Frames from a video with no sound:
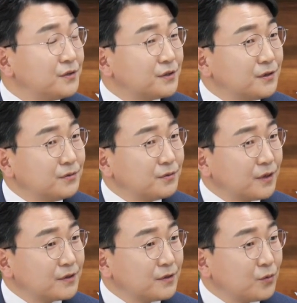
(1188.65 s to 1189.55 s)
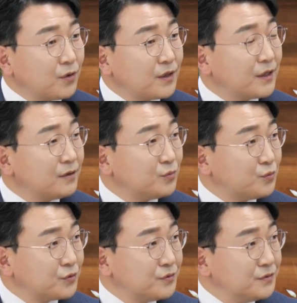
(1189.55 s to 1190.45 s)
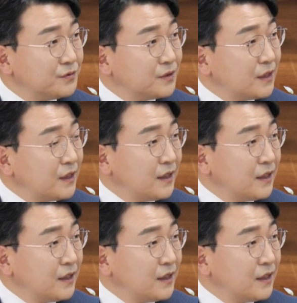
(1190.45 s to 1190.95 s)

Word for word: 지금 굉장히 논란이 되는 부분은 예.